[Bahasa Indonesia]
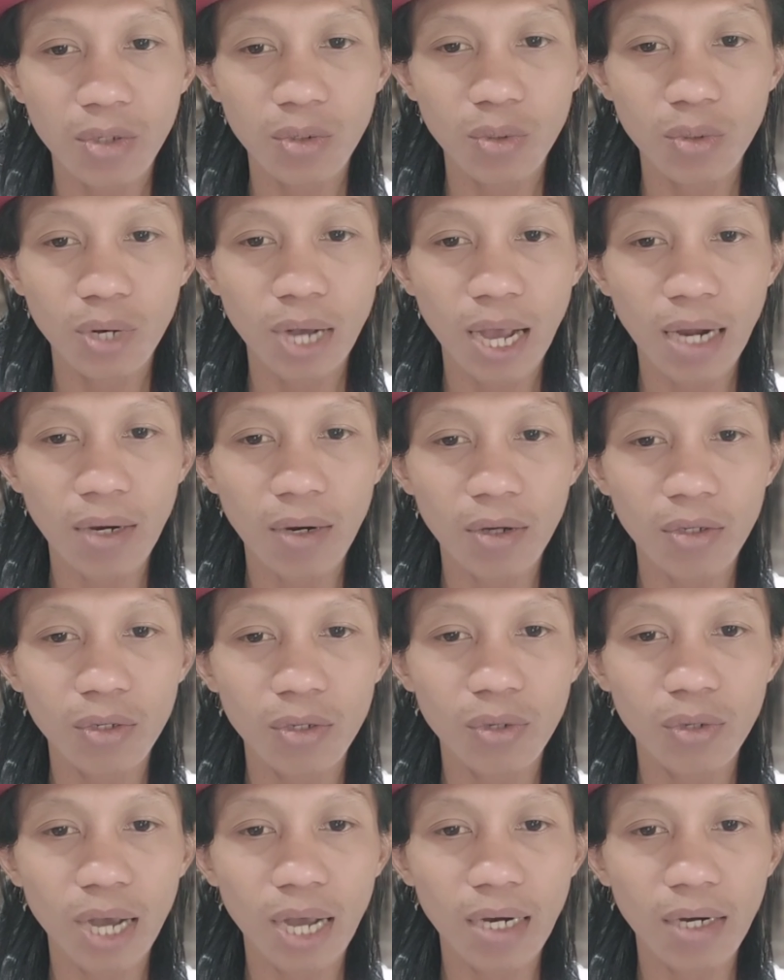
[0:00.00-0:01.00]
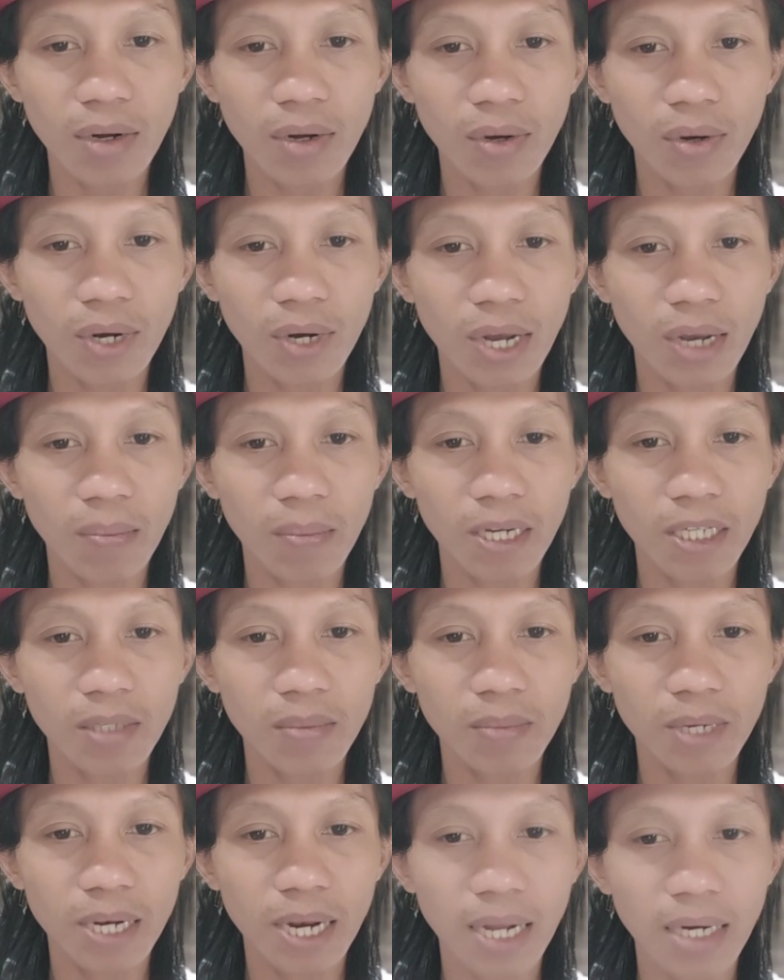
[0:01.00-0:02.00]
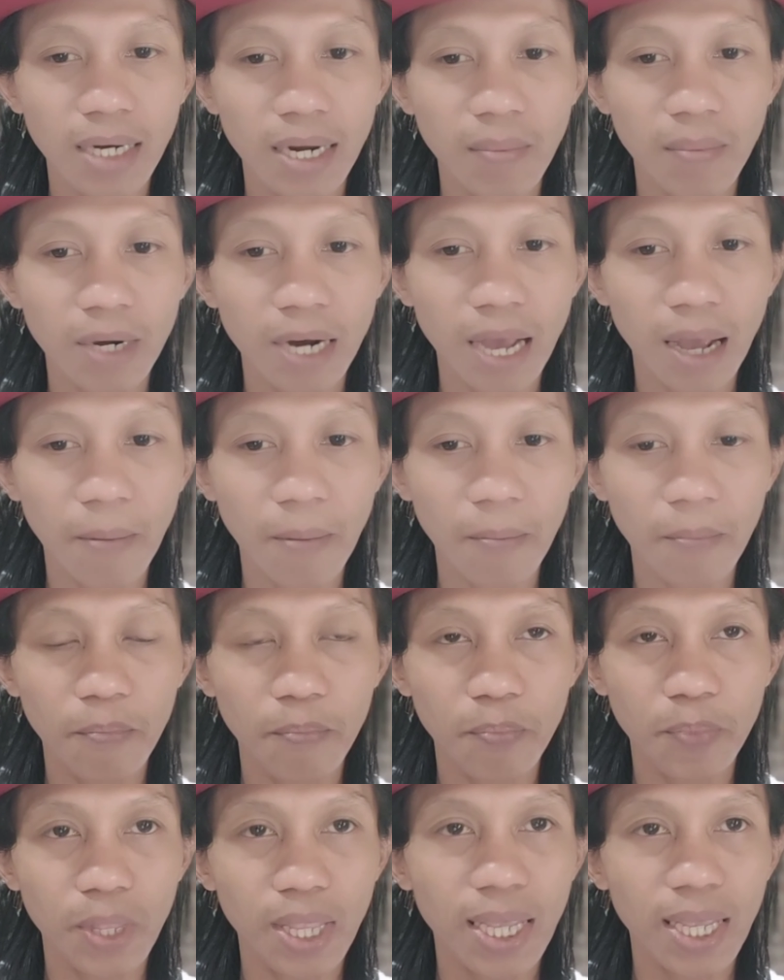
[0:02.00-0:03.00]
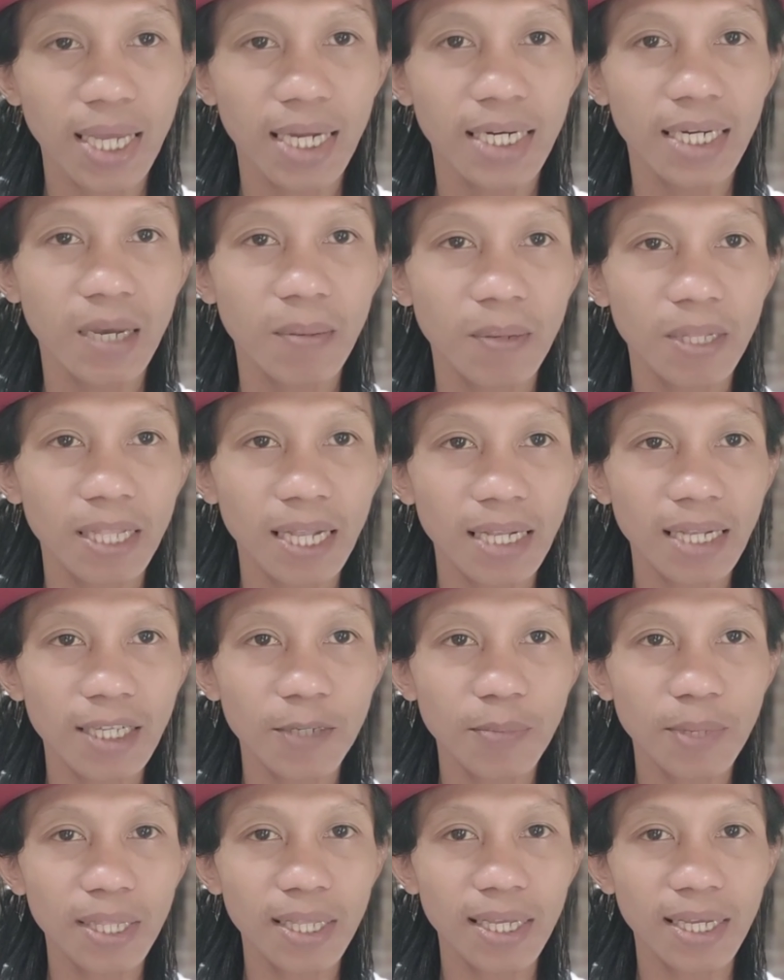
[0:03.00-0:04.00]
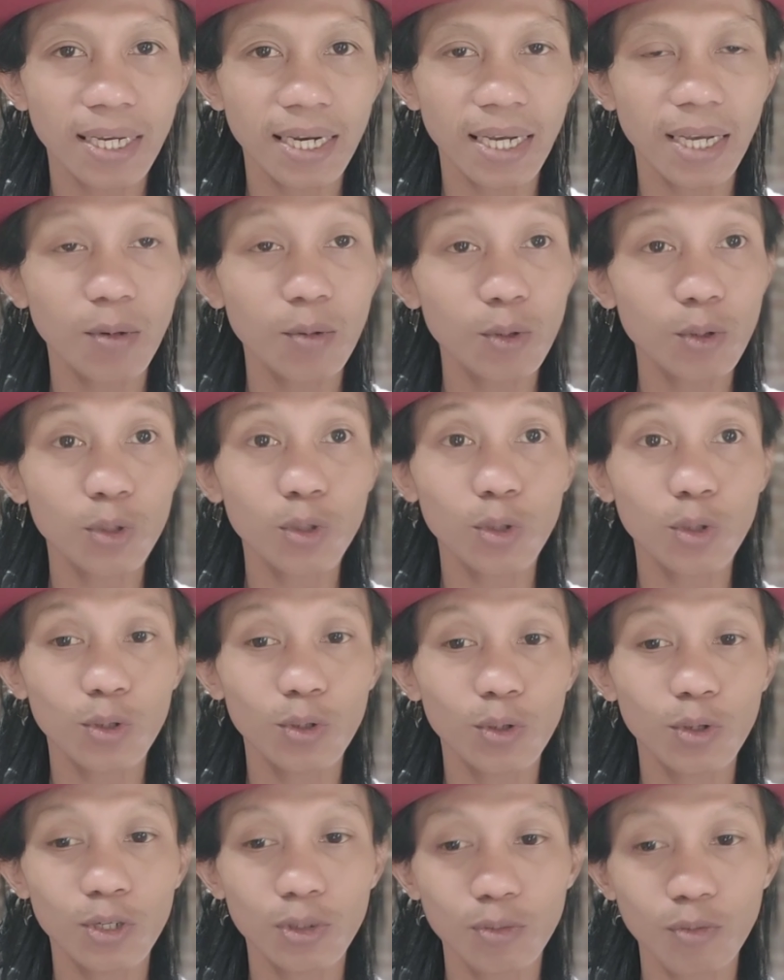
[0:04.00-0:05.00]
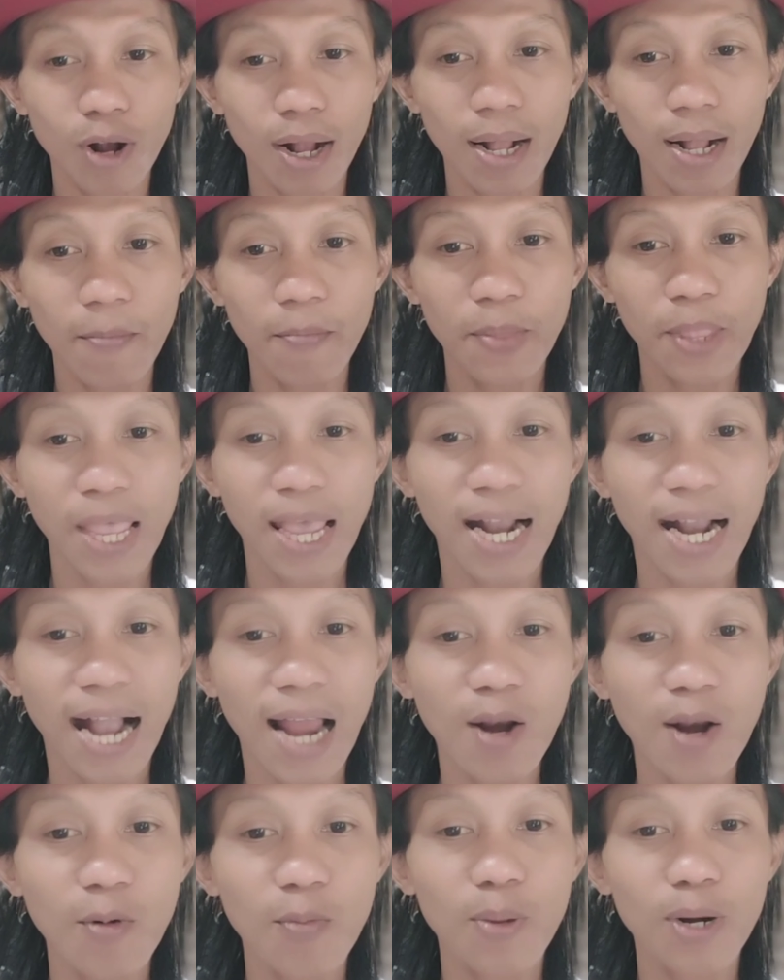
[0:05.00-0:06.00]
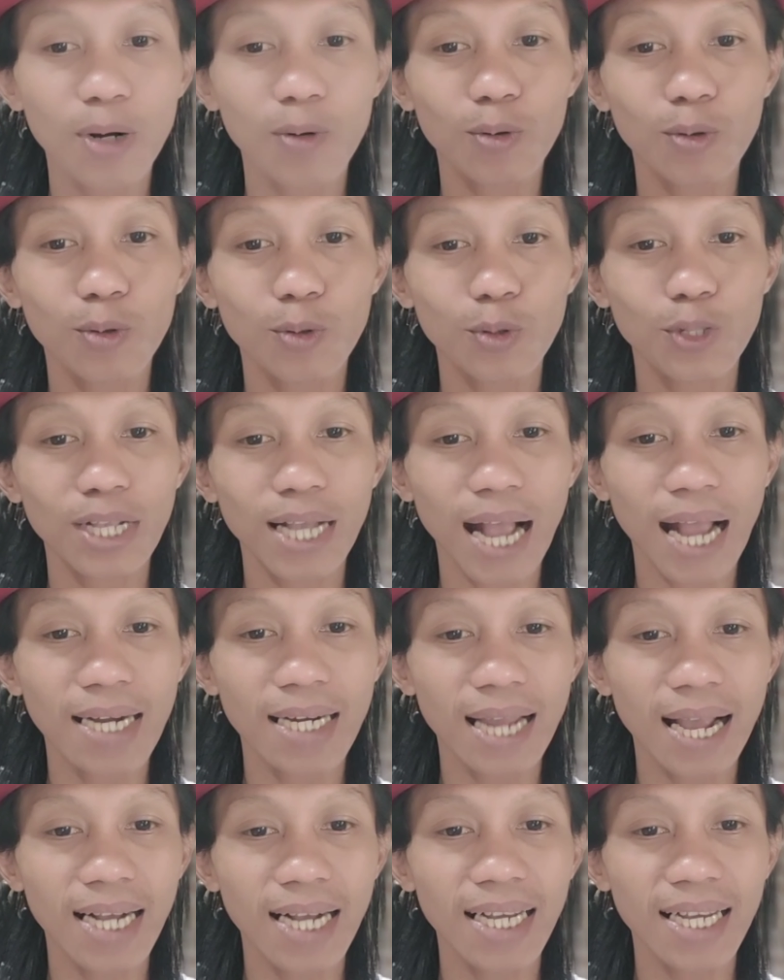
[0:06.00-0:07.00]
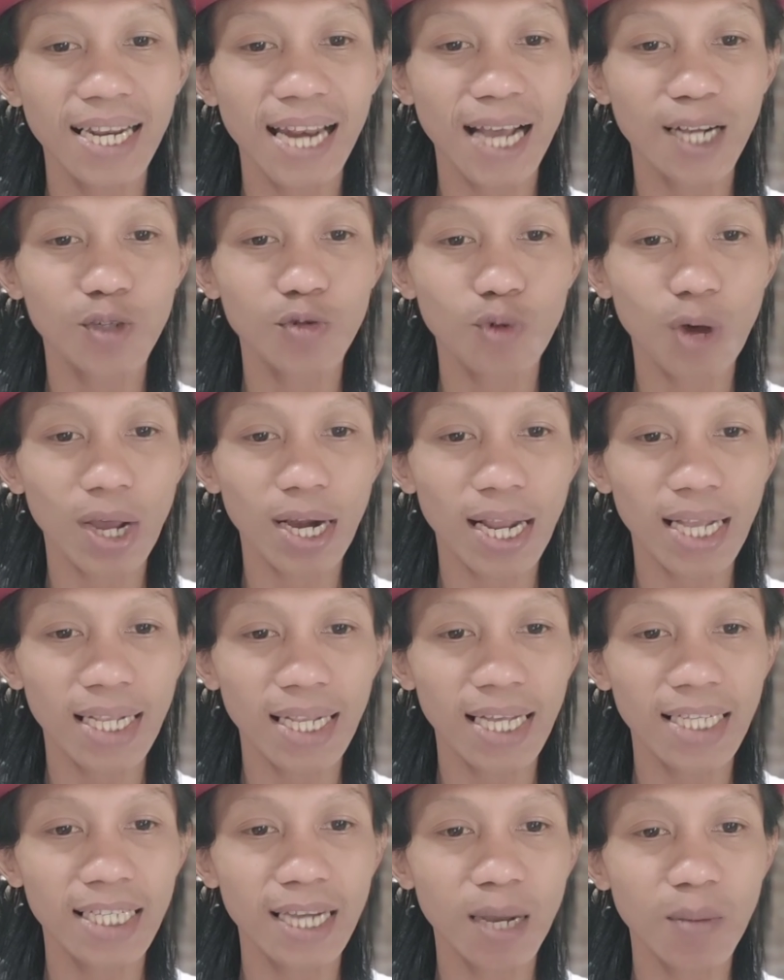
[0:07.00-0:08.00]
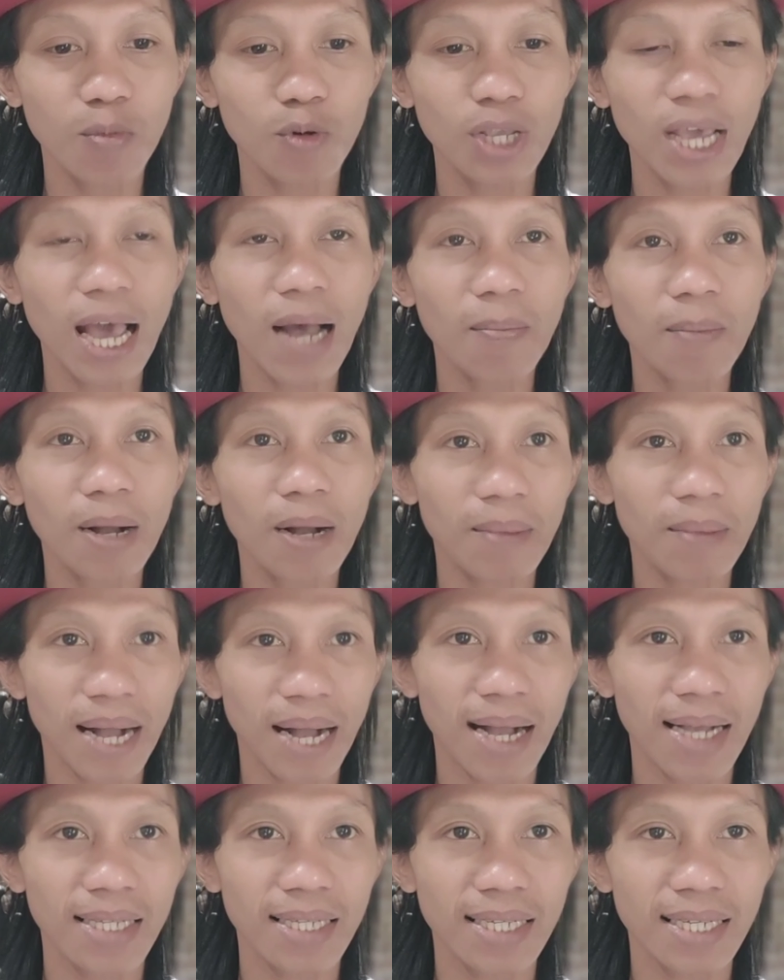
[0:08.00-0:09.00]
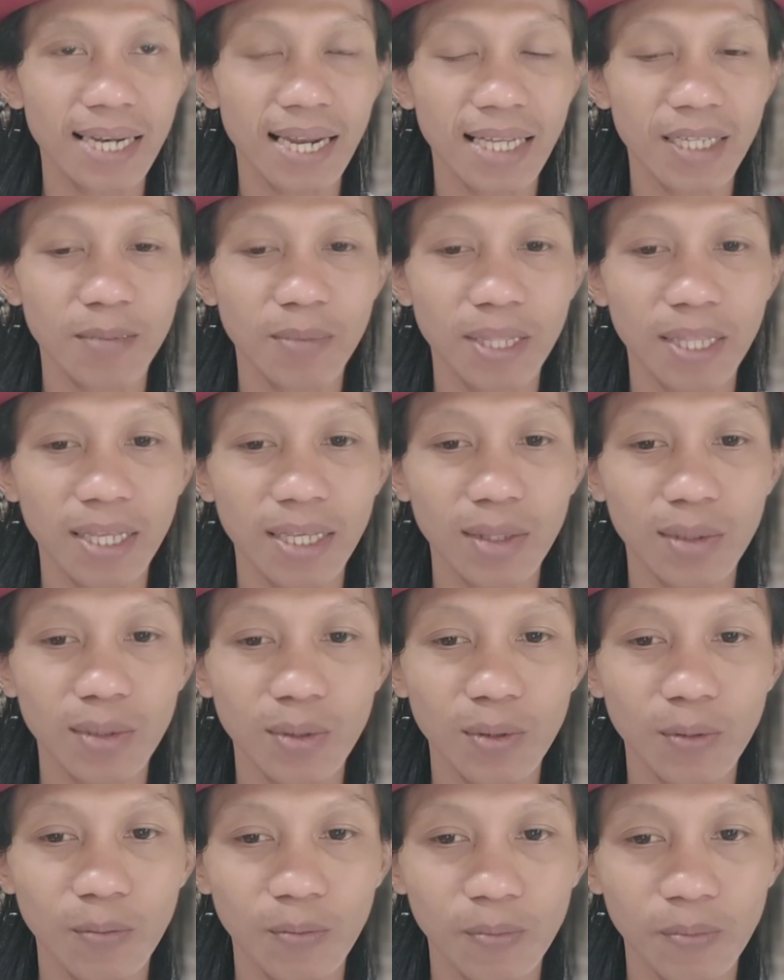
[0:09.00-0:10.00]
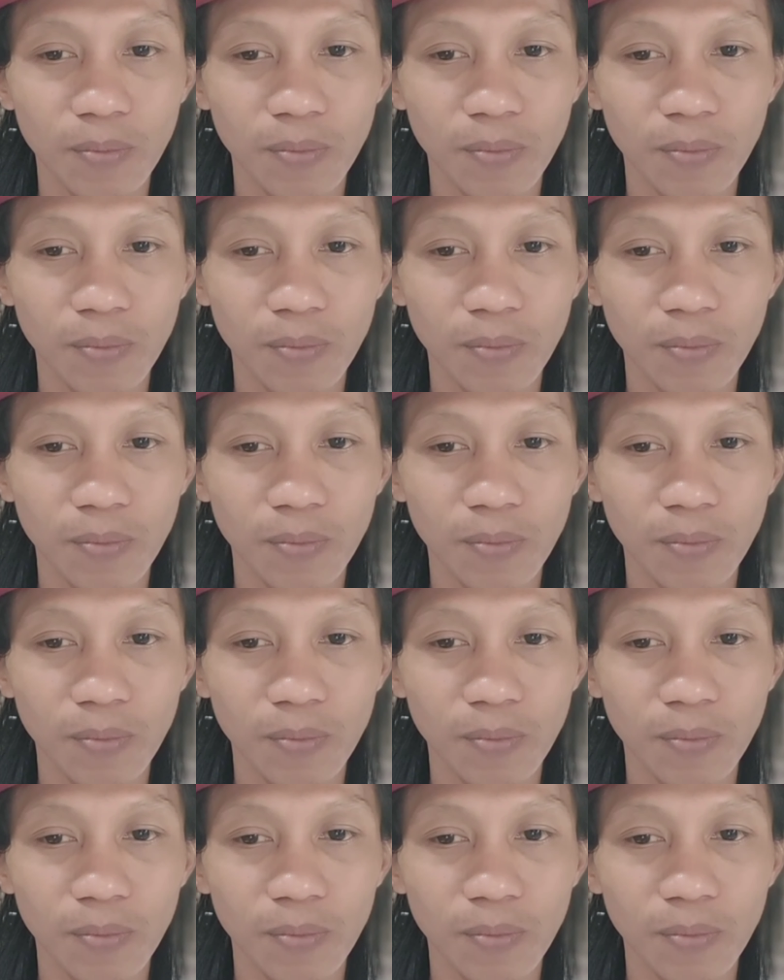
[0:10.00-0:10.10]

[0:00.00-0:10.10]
Soekarno Soekarno 8966 dia bertanya seperti ini untuk sedulur-sedulur semua kalau perkutut kadang hilang suaranya jamunya apa mas lah seperti itu